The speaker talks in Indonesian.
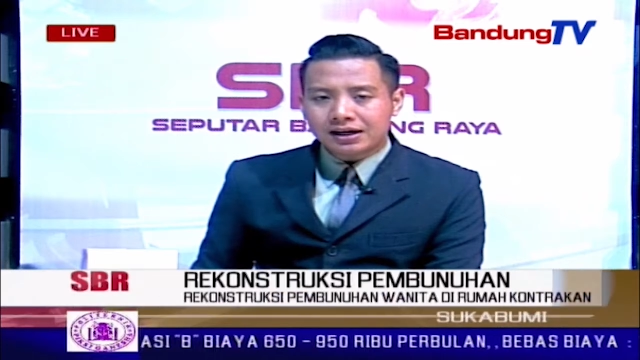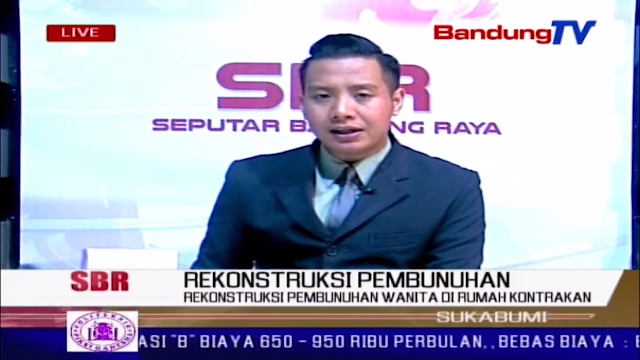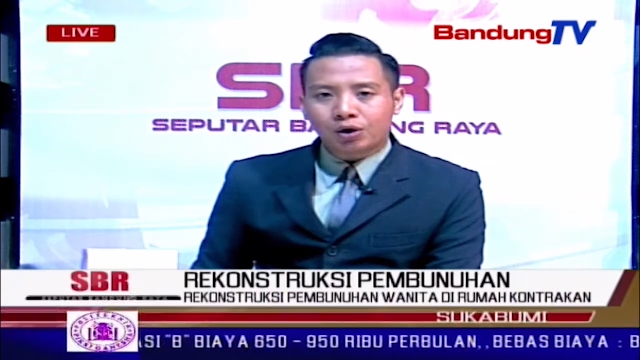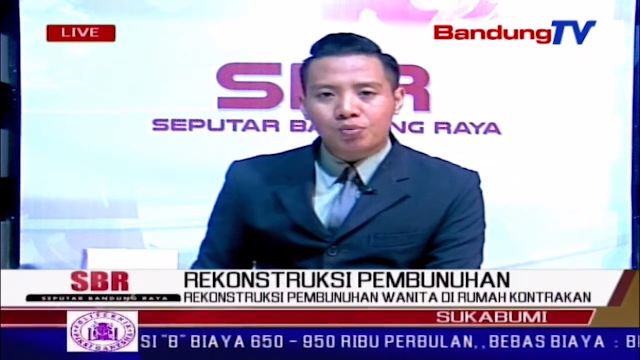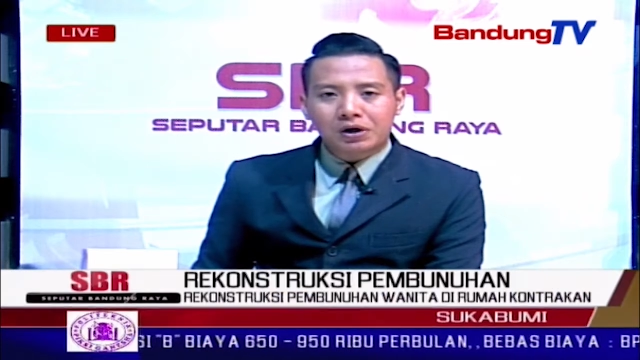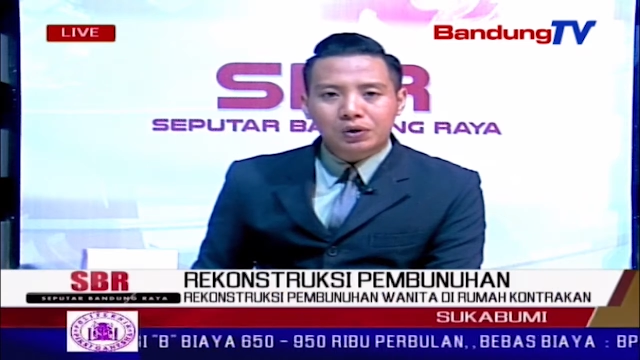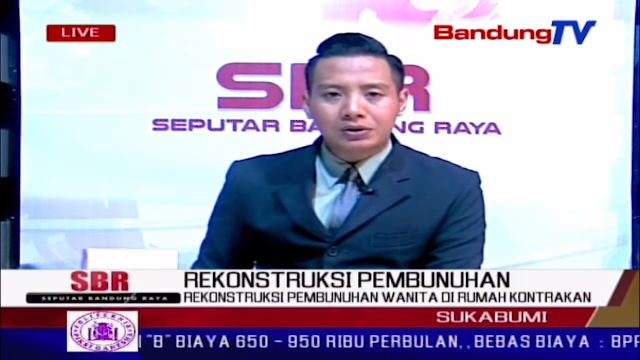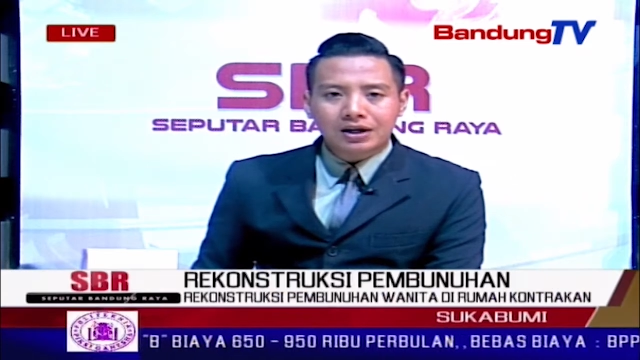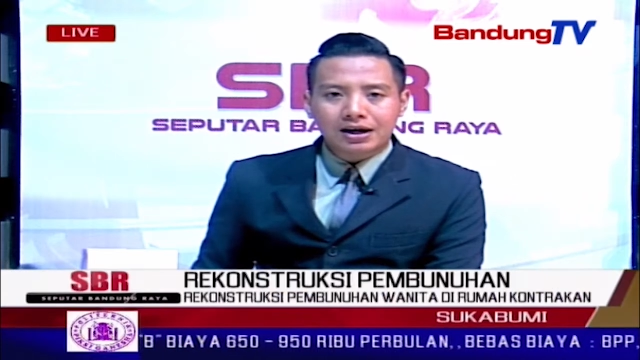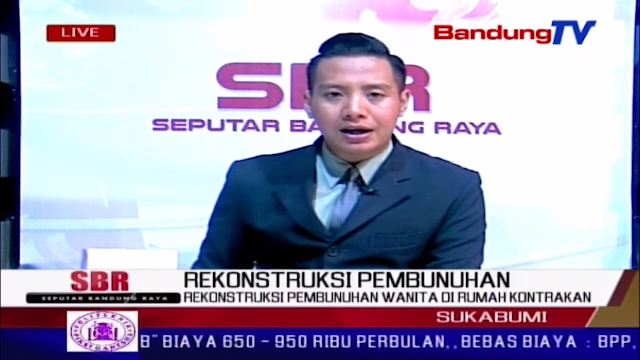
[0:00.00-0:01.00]
di rumah
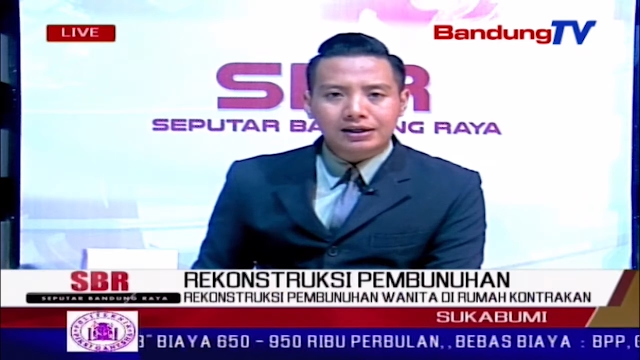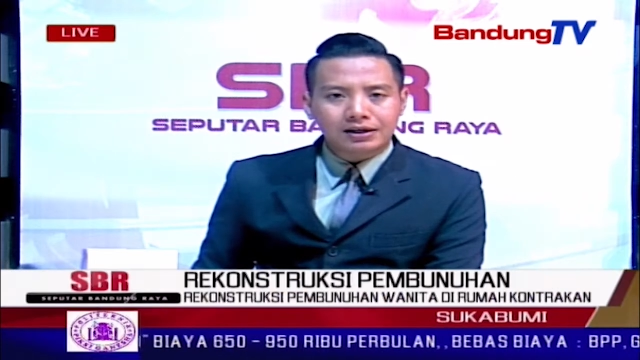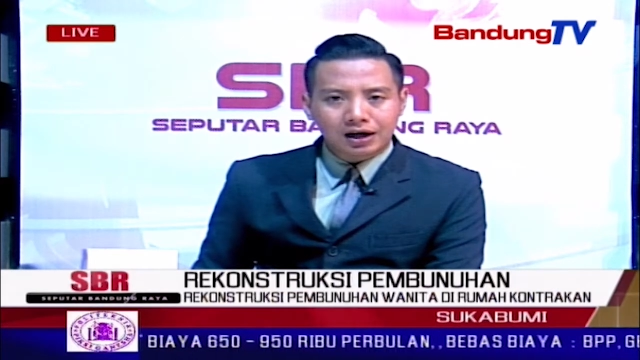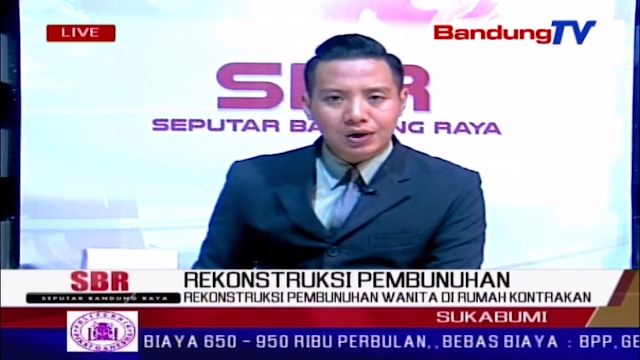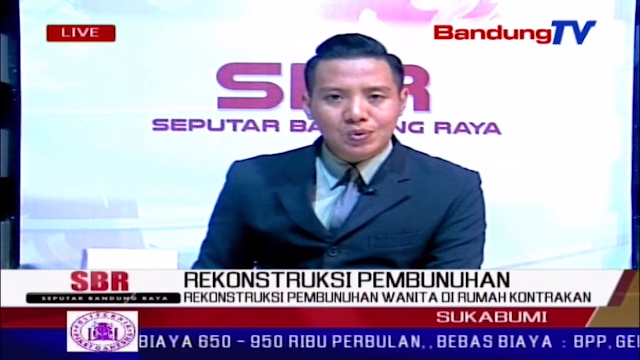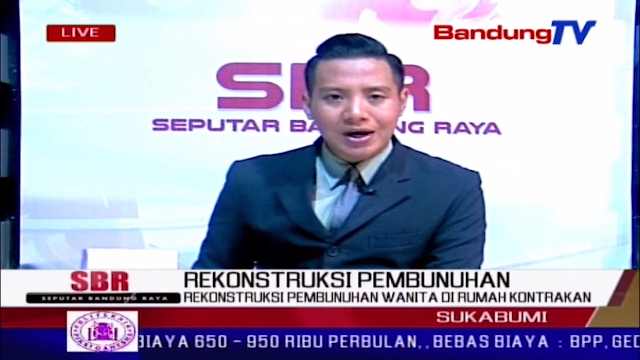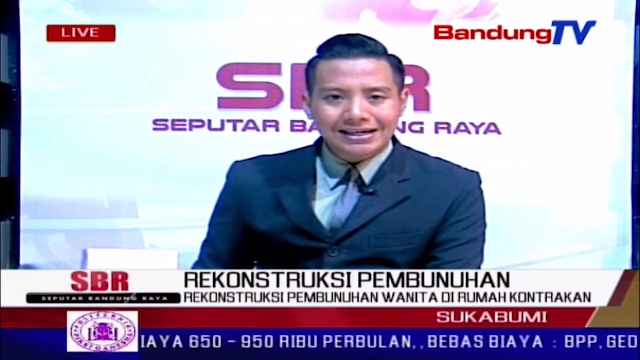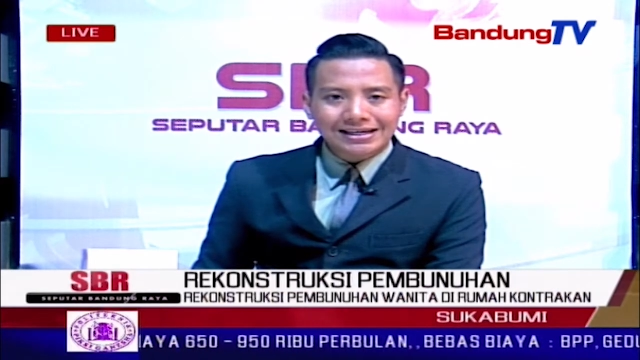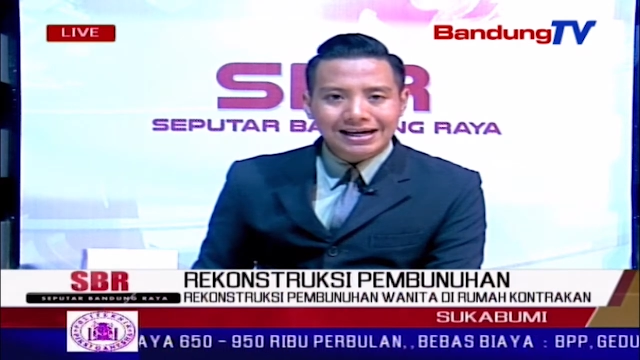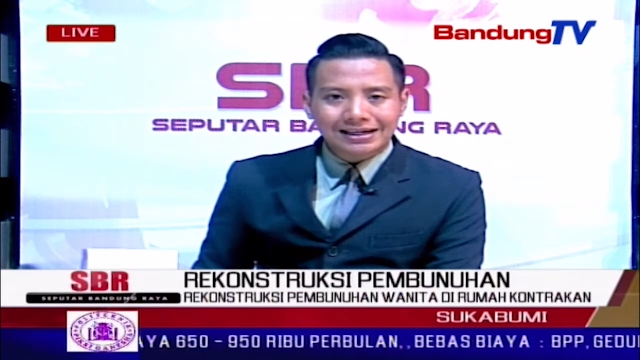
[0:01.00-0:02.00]
kontrakan yang dilakukan
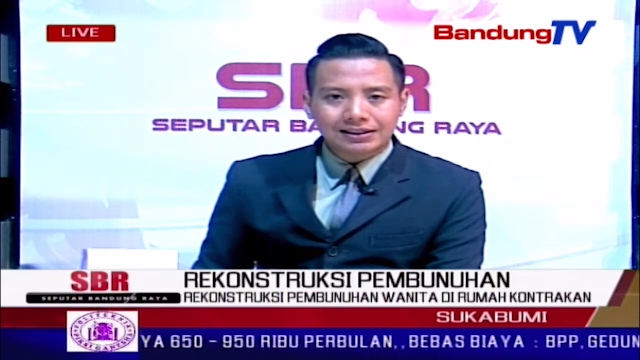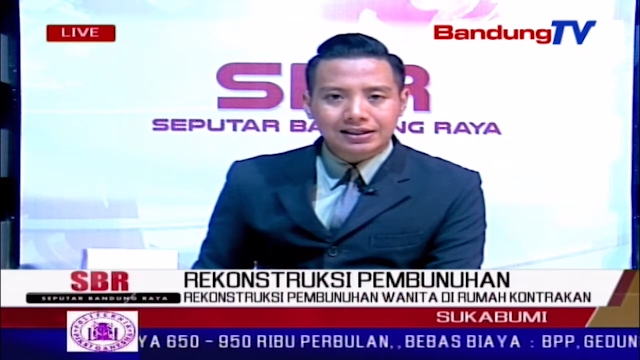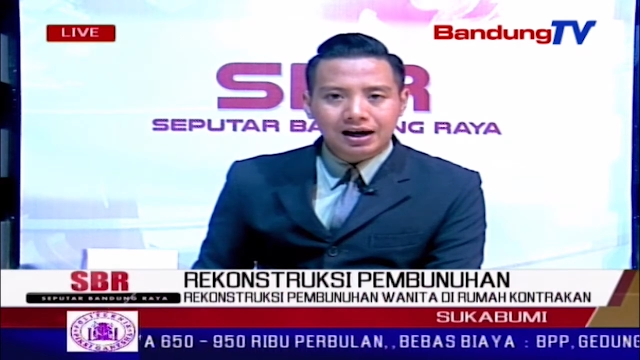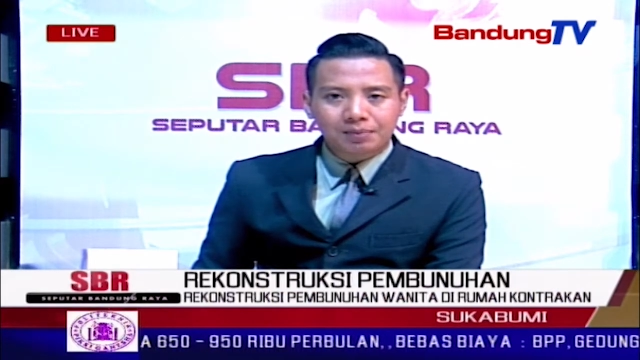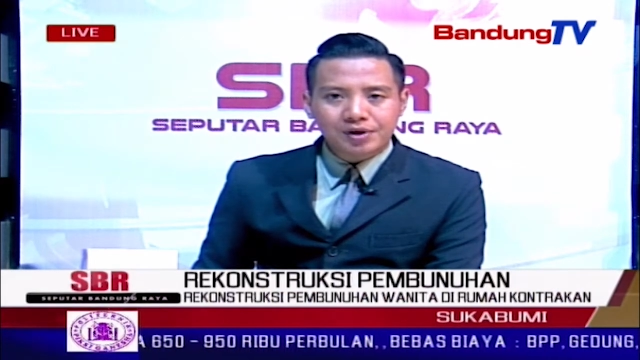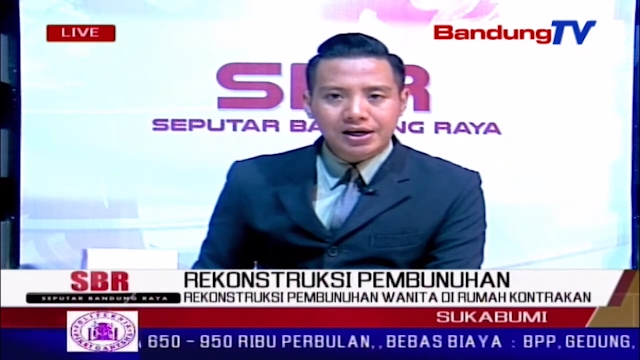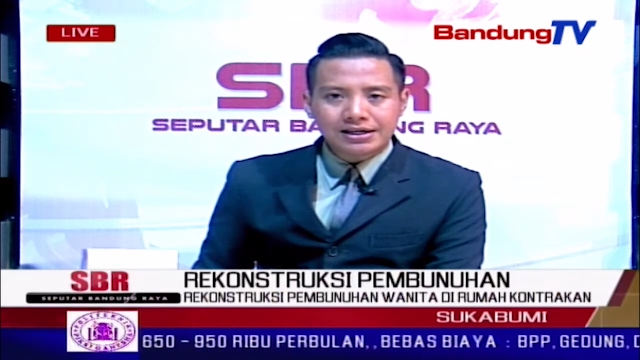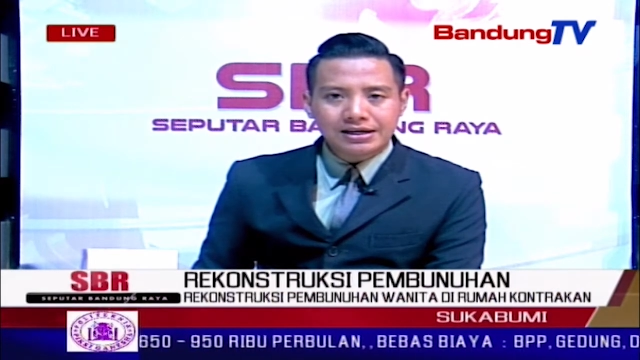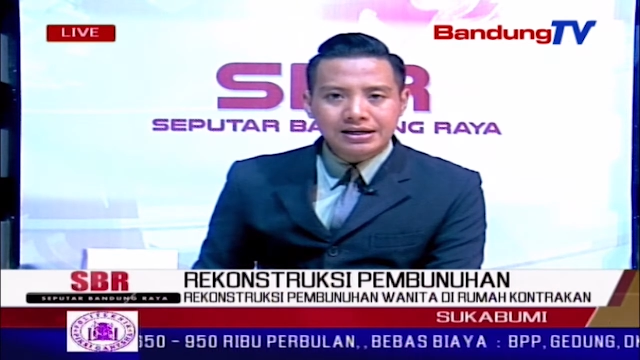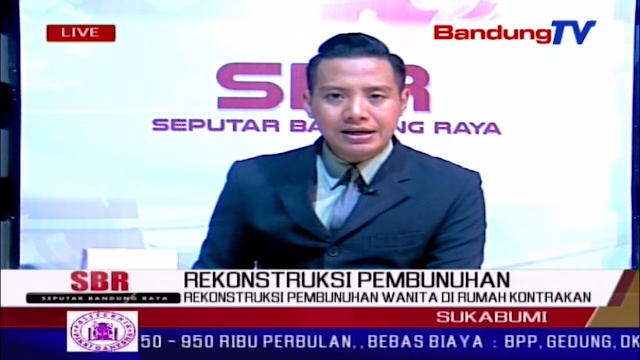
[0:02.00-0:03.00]
kekasih gelapnya
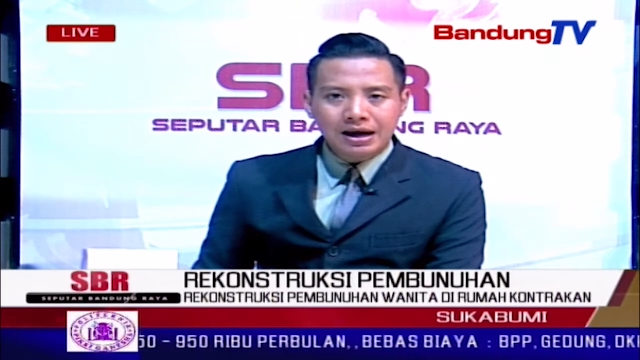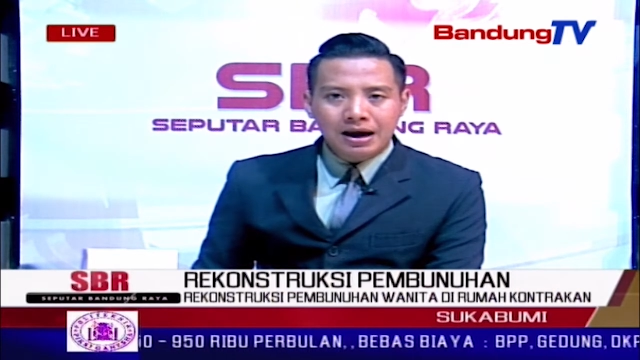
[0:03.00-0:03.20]
di